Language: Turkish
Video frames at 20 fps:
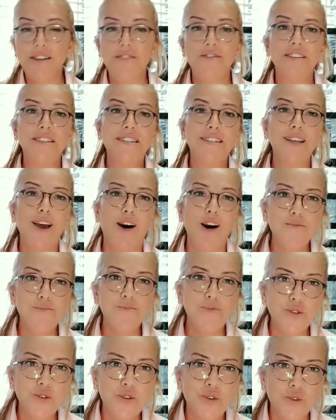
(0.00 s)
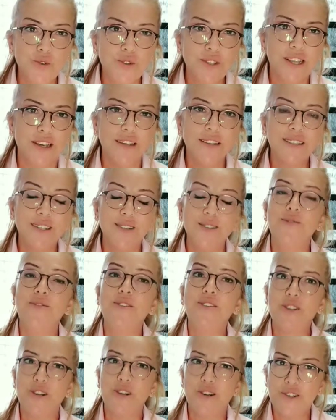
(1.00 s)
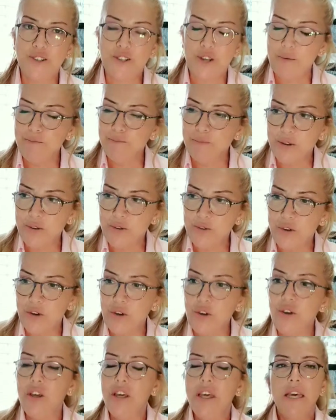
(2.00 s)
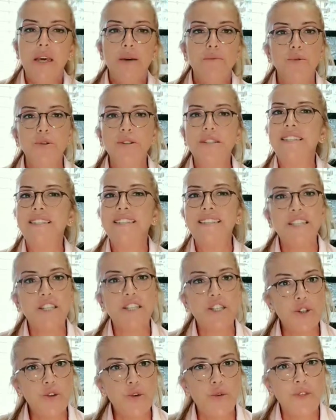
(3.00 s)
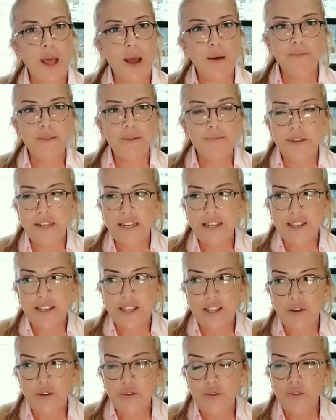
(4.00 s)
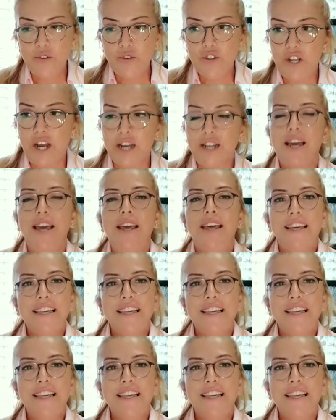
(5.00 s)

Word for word: Evet ay burcunuzda salı ve çarşamba günü bu sizin için önemli bir iki gün olacak.